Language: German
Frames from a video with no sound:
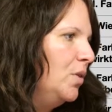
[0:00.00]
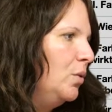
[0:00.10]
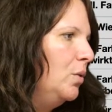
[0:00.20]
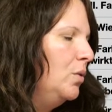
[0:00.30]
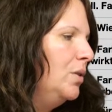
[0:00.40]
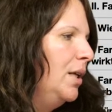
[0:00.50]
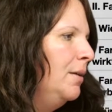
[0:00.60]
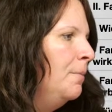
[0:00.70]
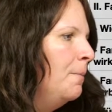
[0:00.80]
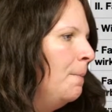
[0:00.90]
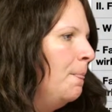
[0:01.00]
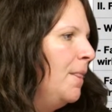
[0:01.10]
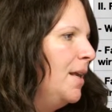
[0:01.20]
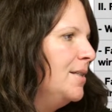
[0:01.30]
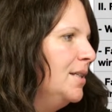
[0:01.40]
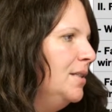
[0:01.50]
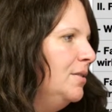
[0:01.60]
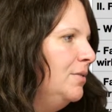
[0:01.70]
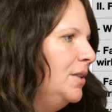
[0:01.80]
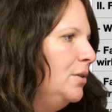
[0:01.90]
So, und dann das
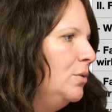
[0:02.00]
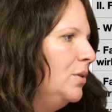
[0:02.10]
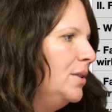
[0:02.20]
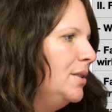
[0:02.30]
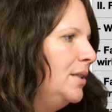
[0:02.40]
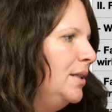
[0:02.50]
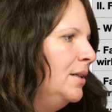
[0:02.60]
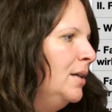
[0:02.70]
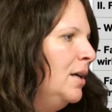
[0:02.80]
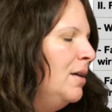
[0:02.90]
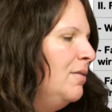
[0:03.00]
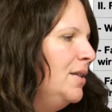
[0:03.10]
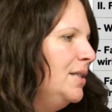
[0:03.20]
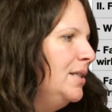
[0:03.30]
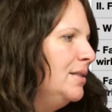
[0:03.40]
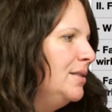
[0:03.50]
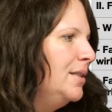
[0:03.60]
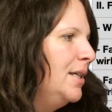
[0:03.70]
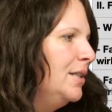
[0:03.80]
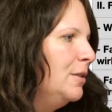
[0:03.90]
dritte Video ist hier, wie sieht
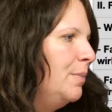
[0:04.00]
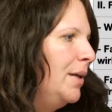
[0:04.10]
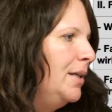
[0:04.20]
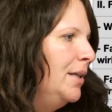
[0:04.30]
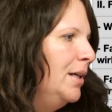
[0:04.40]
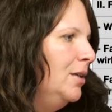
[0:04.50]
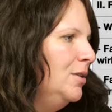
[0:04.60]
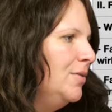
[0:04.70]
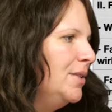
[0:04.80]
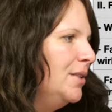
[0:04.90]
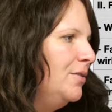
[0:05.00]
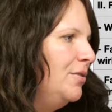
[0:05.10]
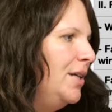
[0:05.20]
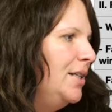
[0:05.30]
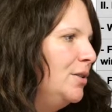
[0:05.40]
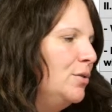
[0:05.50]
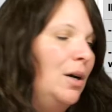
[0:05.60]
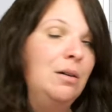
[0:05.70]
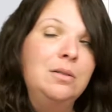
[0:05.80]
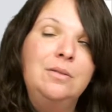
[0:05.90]
es jetzt bei dir aus? Was gefällt dir
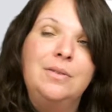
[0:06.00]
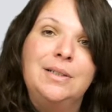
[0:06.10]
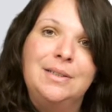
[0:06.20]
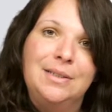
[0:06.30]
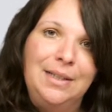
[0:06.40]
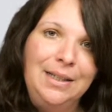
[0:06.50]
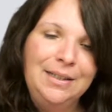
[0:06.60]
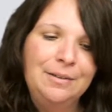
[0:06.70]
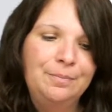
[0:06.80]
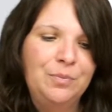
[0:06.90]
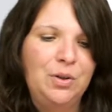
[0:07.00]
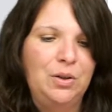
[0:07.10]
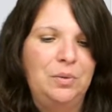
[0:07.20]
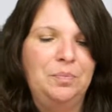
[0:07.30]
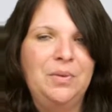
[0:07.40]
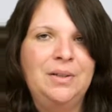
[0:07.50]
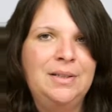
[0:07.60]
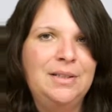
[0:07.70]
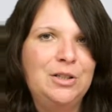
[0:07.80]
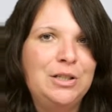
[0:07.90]
zu Hause, was nicht? Ja, an
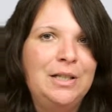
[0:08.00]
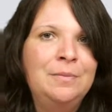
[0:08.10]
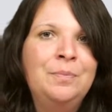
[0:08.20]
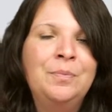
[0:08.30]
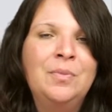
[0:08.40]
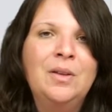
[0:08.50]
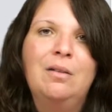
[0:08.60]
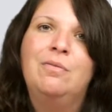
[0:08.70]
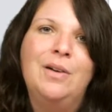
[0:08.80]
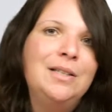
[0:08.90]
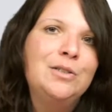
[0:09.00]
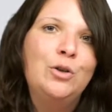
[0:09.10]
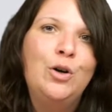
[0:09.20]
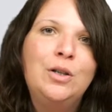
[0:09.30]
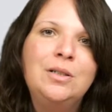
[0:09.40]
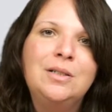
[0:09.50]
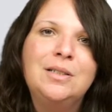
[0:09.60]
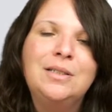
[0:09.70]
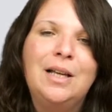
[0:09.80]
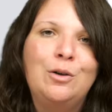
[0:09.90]
dieser Stelle, was könnte
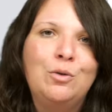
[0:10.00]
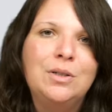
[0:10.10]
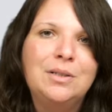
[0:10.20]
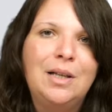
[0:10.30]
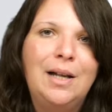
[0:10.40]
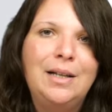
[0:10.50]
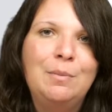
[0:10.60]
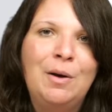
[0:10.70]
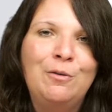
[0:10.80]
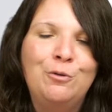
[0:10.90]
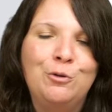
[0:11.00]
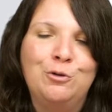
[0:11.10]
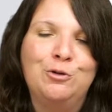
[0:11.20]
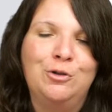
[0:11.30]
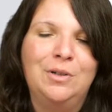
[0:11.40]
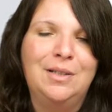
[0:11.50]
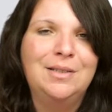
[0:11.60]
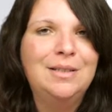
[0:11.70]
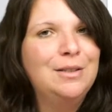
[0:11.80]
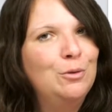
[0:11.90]
sich der Kursteilnehmer wünschen? Das
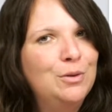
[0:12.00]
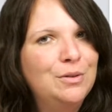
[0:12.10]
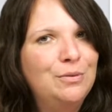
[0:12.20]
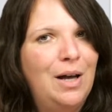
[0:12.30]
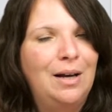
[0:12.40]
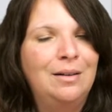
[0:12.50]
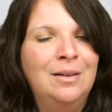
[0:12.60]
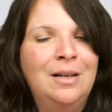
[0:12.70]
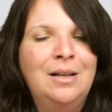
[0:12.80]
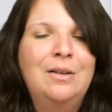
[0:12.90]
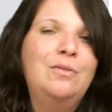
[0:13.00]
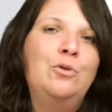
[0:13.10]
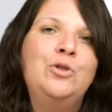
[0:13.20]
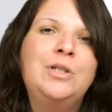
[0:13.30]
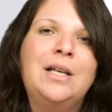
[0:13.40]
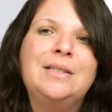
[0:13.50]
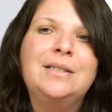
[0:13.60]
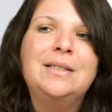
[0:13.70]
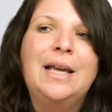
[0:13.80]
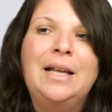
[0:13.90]
ist jetzt die große Frage. Wünscht er
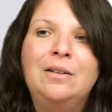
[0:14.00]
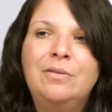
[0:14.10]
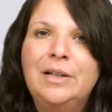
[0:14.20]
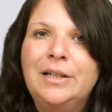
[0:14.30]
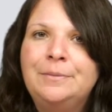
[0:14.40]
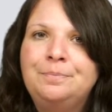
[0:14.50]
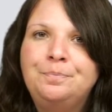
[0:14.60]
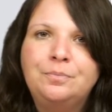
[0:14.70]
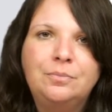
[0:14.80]
sich entweder